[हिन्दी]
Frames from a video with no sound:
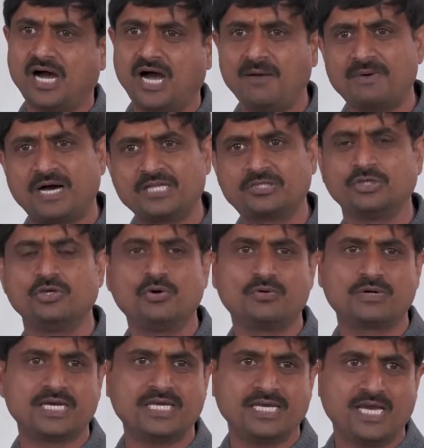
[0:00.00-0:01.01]
अब अति
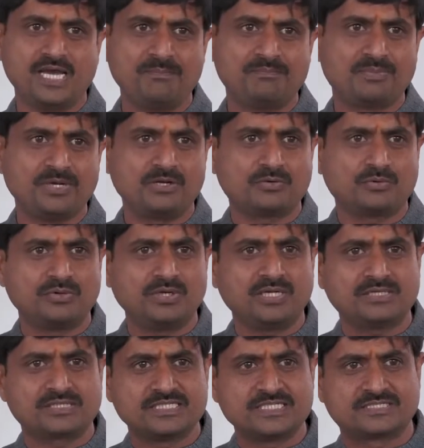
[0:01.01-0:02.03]
हो गई है
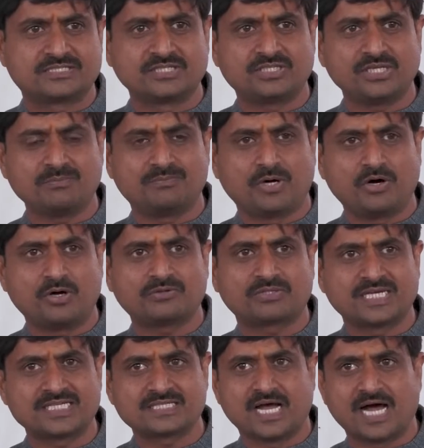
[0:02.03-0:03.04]
बिल्कुल स्थिति बहुत
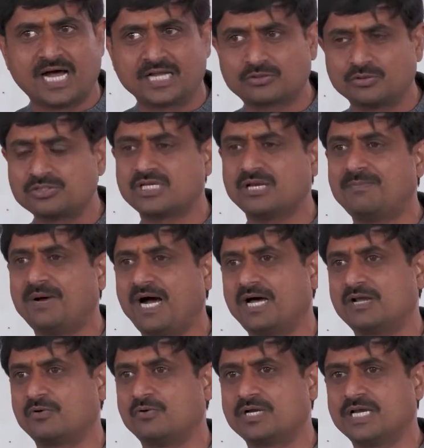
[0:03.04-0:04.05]
हाथों से
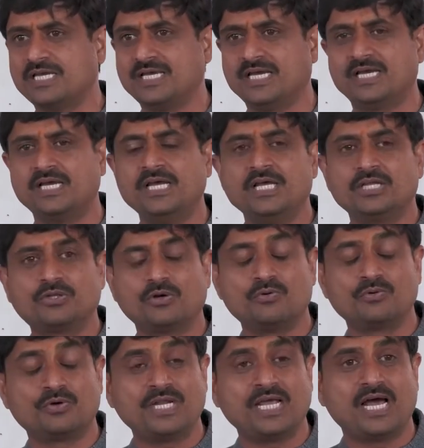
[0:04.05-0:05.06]
बाहर हो गई है तो
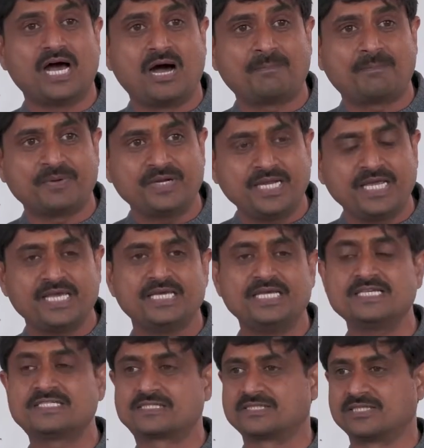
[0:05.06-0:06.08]
उन्होंने अपने
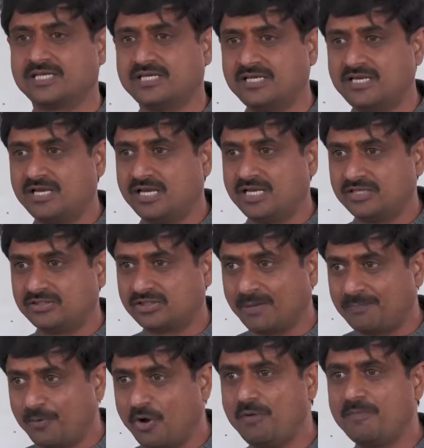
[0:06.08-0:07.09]
इस
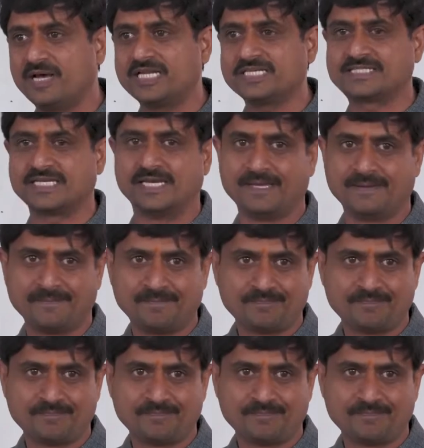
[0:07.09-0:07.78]
तपोबल से